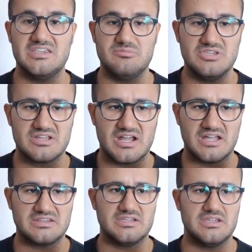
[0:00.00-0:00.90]
i
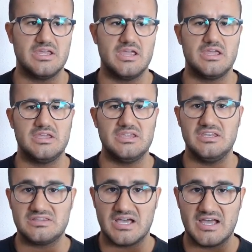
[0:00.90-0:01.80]
migranti in
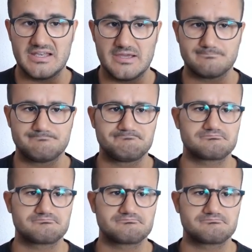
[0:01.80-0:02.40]
Italia.